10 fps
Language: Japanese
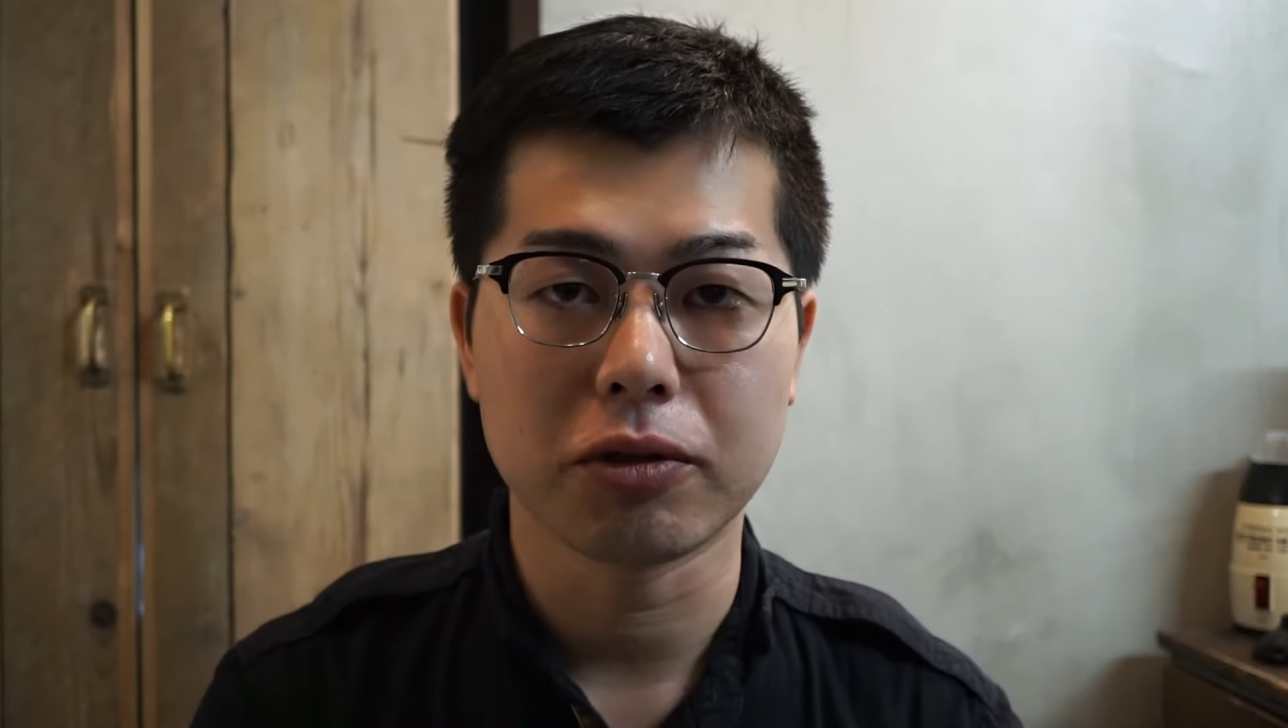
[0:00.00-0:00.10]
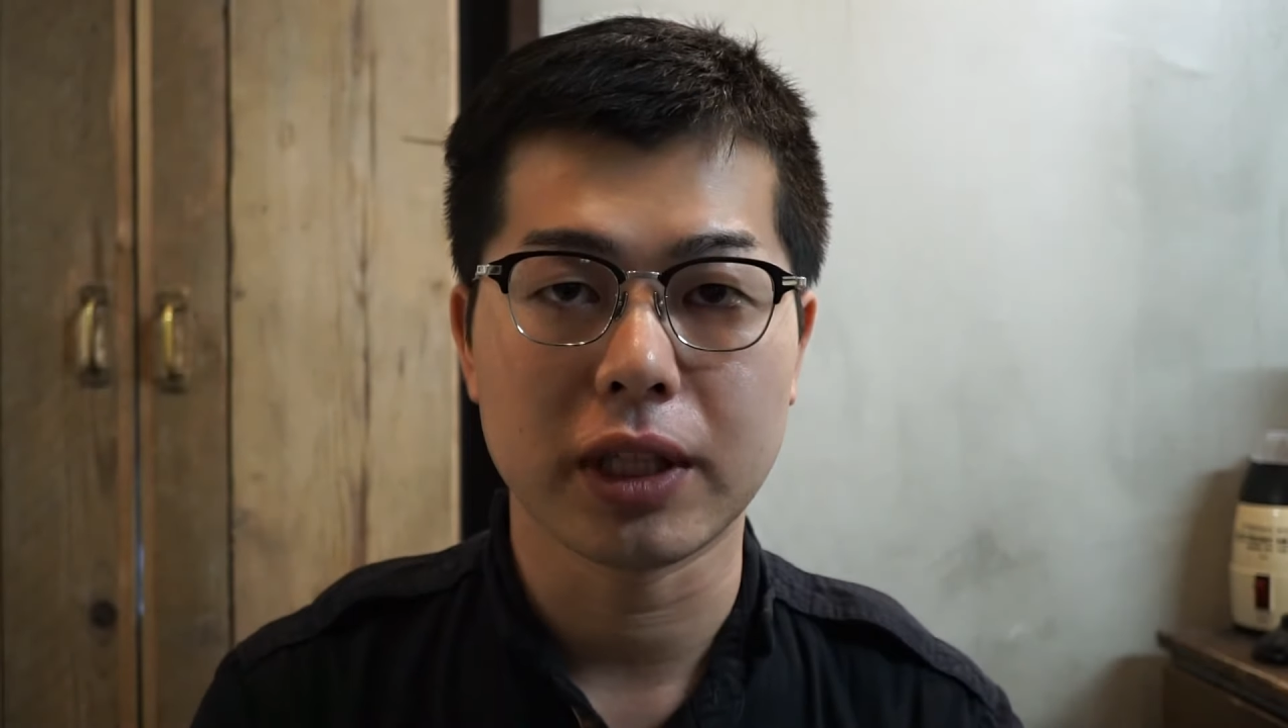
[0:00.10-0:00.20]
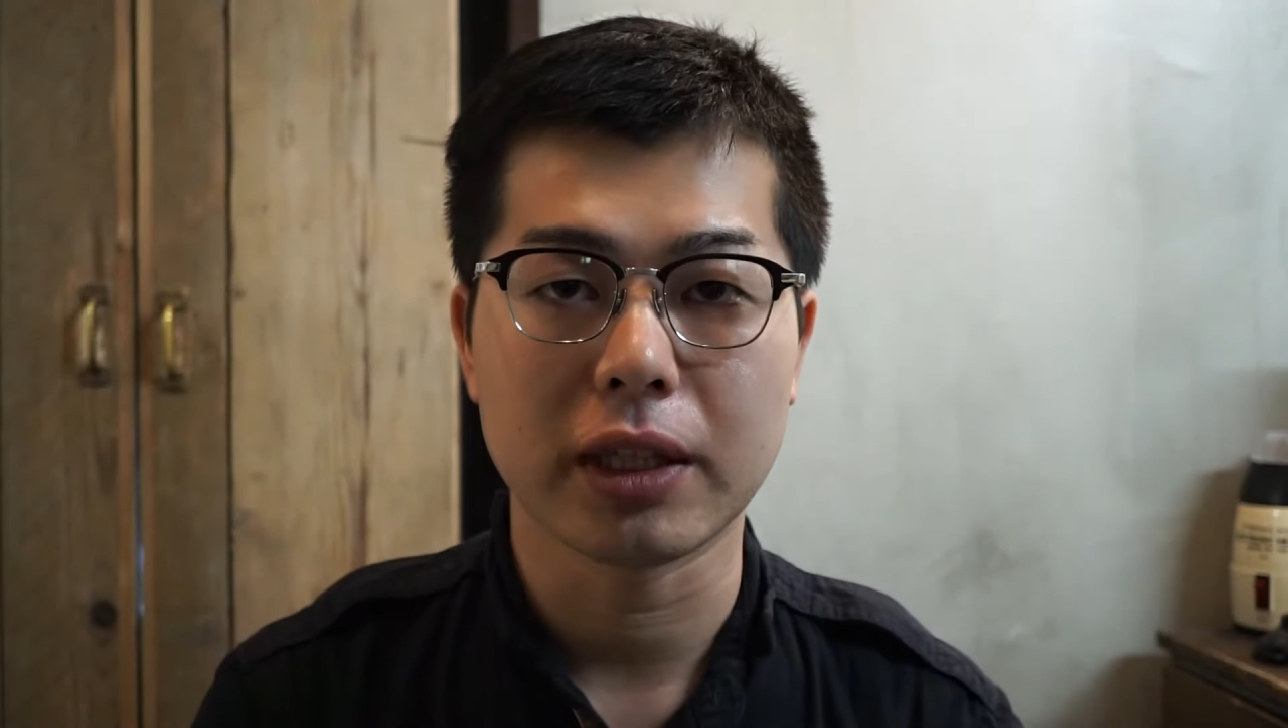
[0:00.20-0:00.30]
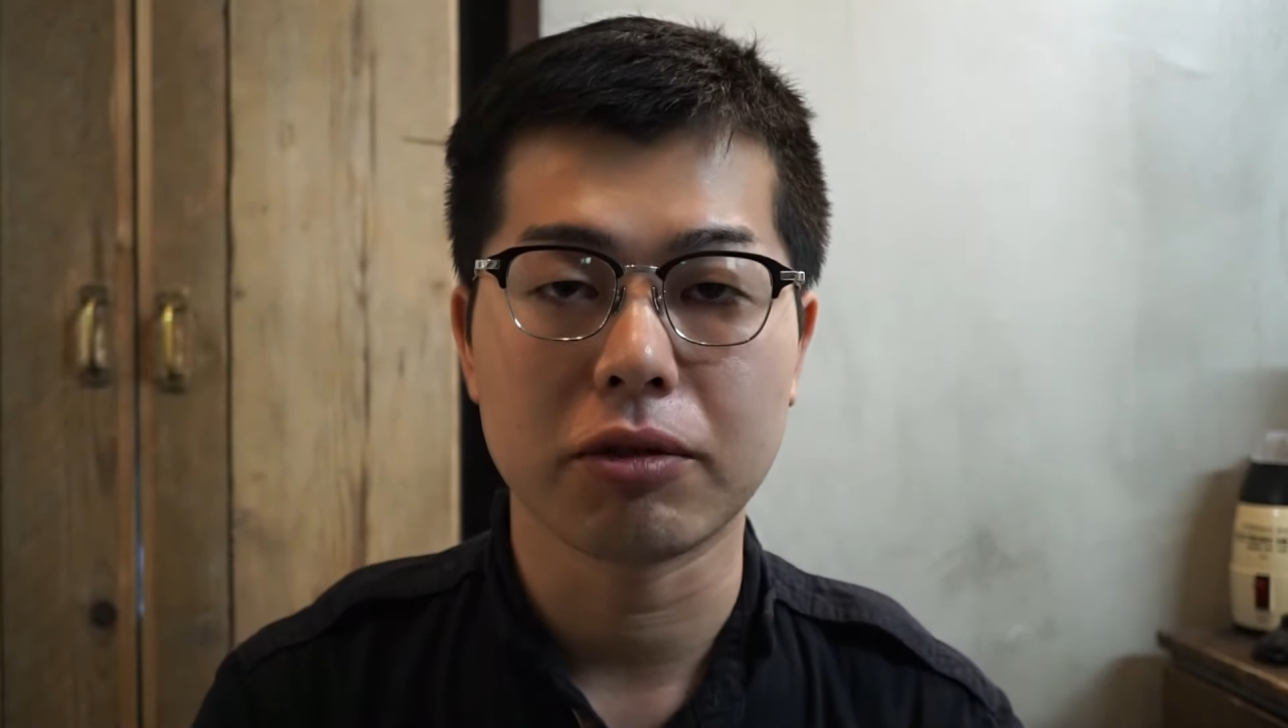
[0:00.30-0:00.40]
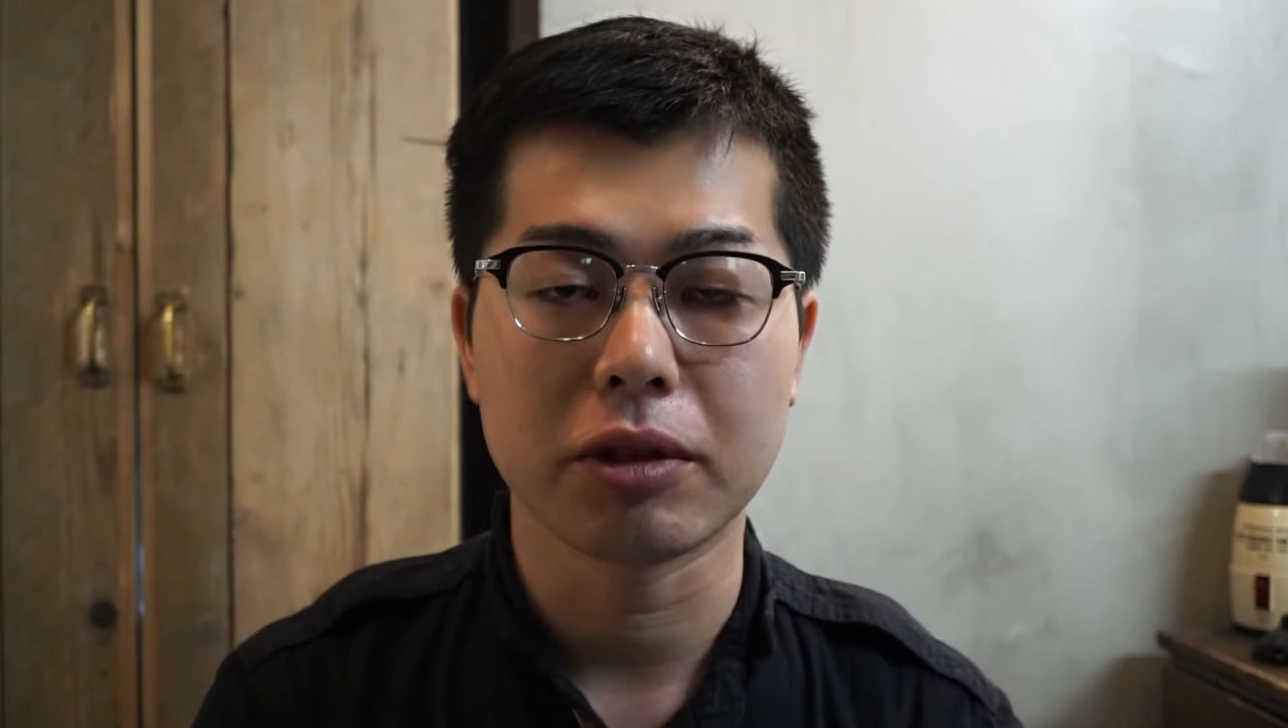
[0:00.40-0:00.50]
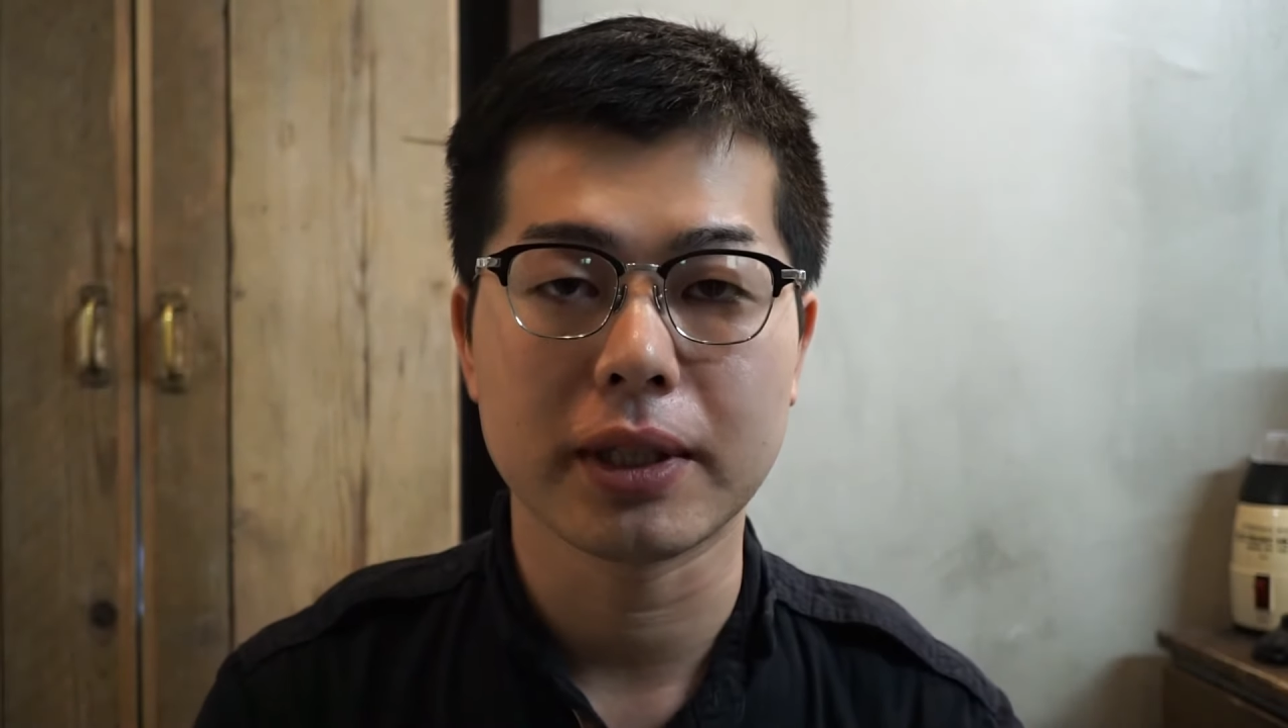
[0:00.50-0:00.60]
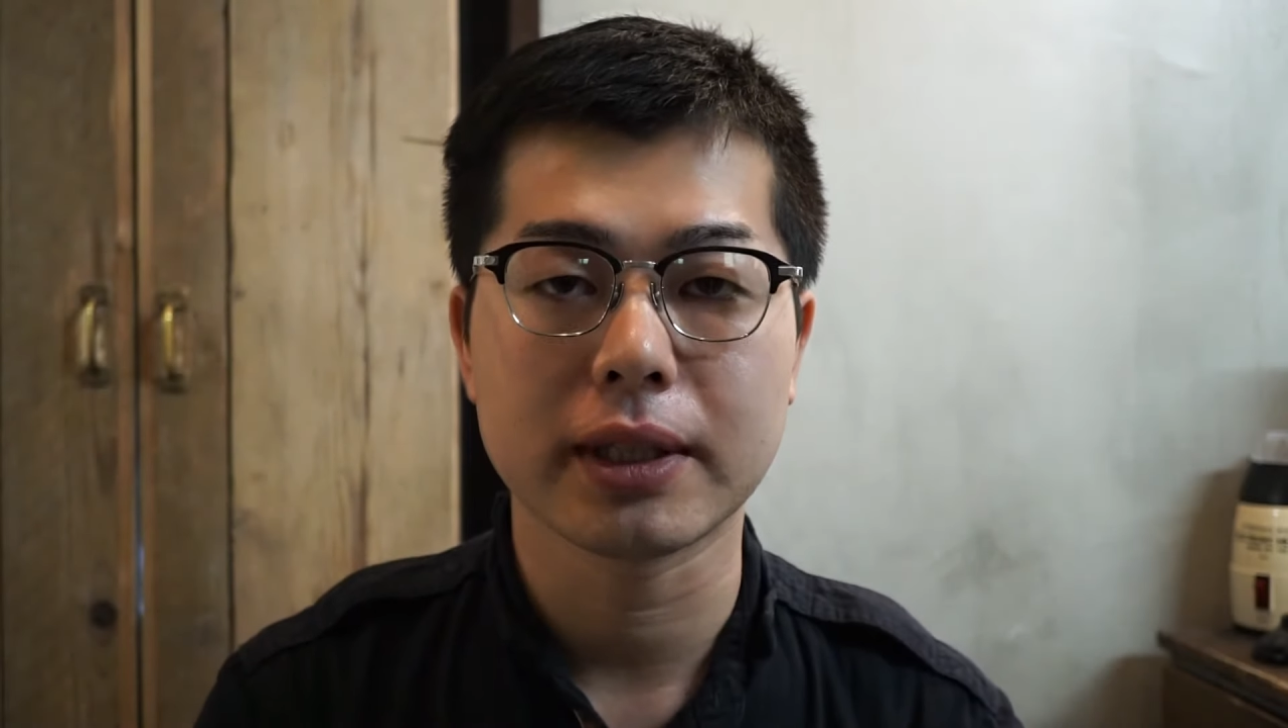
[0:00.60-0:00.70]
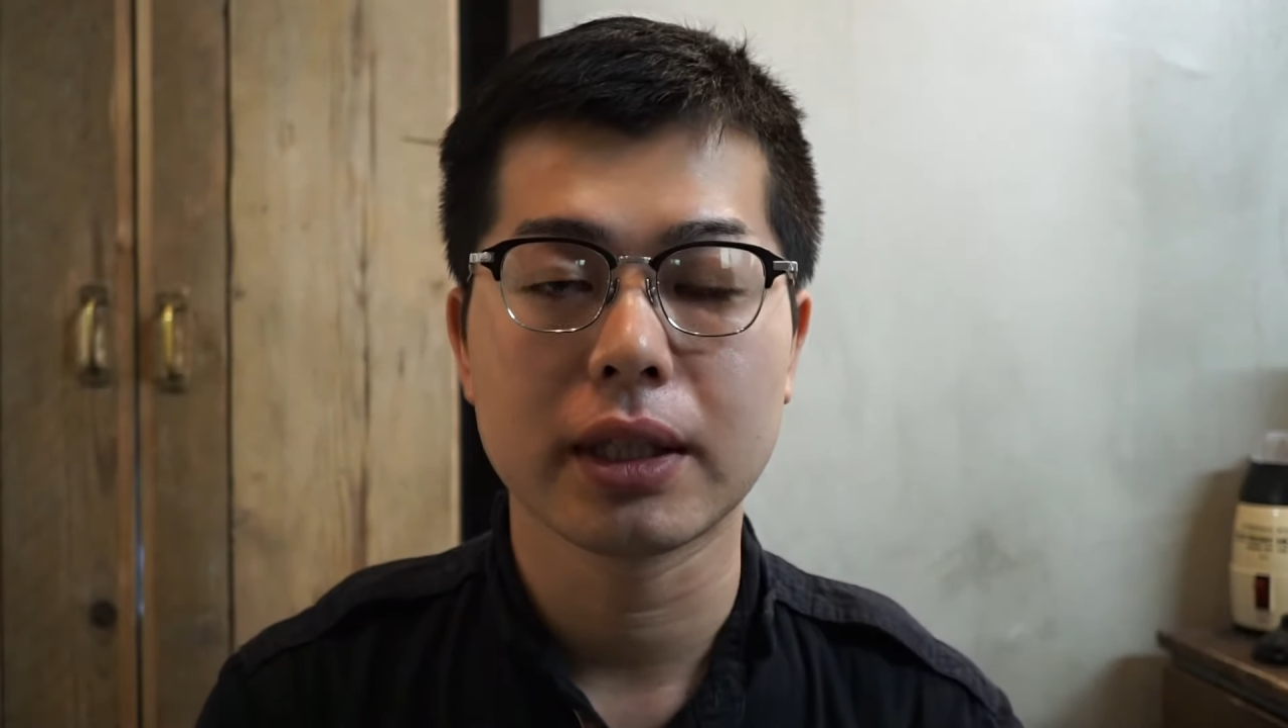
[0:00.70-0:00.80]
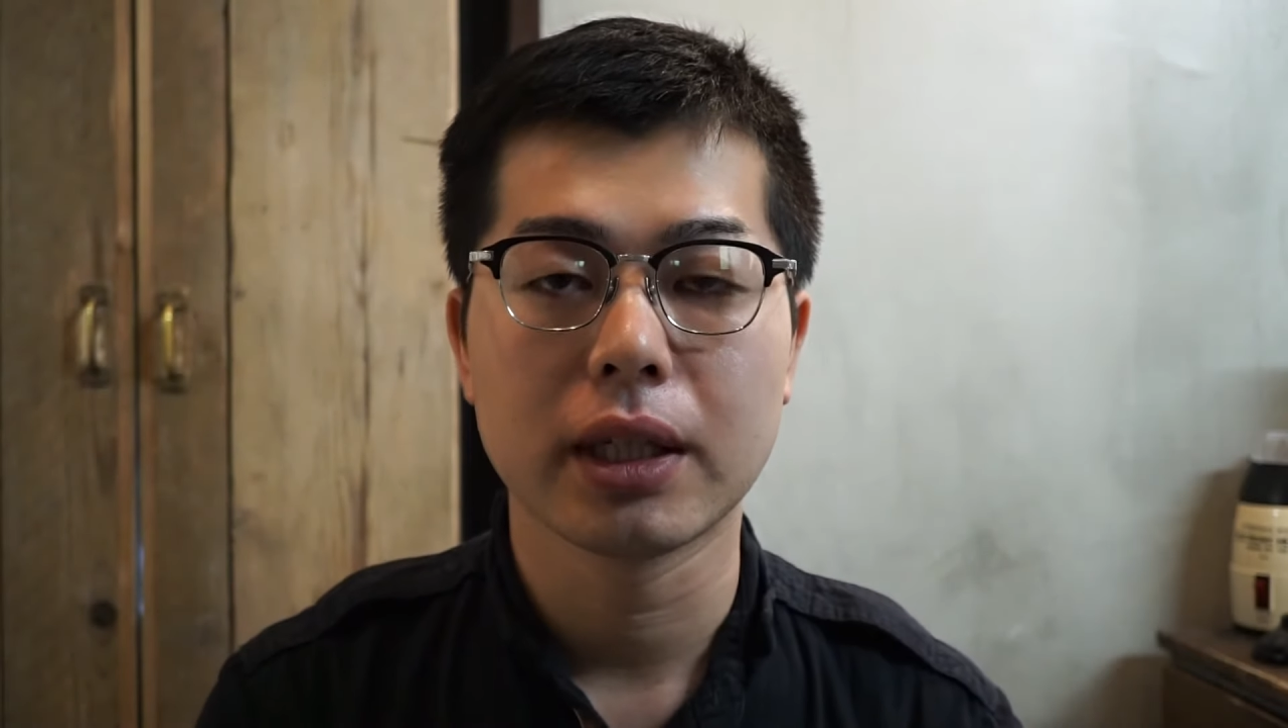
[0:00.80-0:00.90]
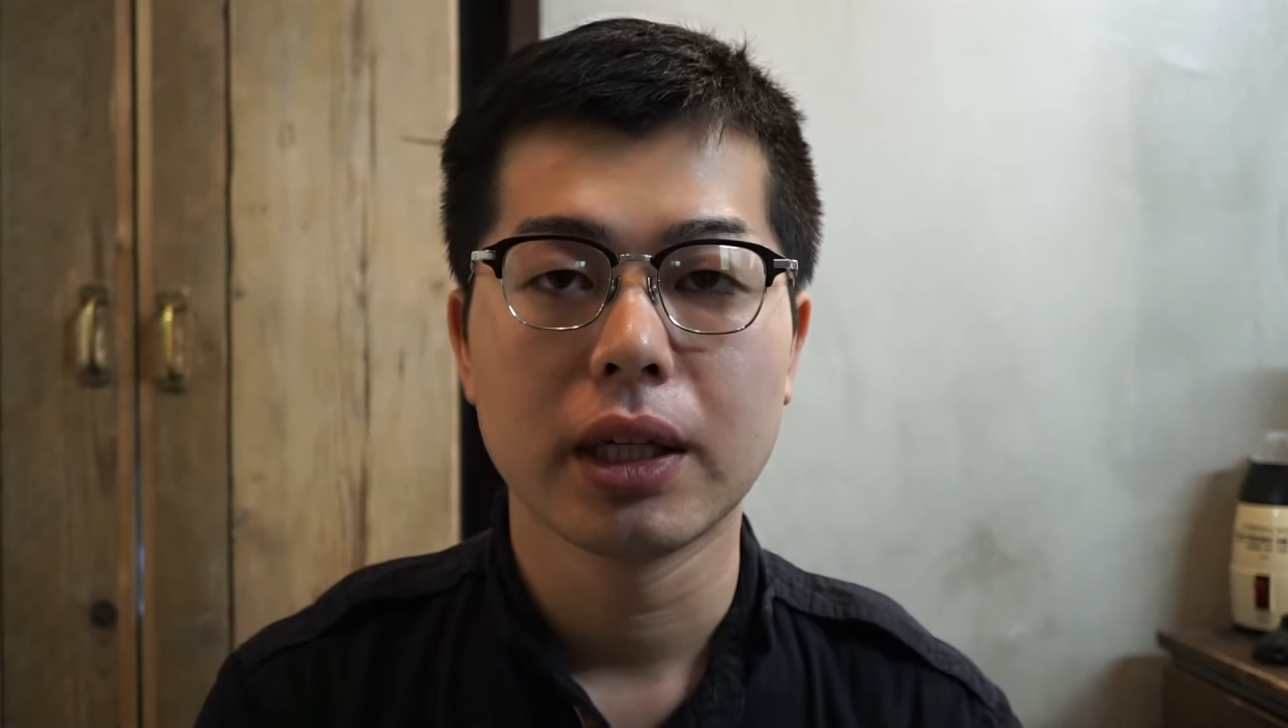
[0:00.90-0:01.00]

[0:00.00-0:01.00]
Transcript: 行っております。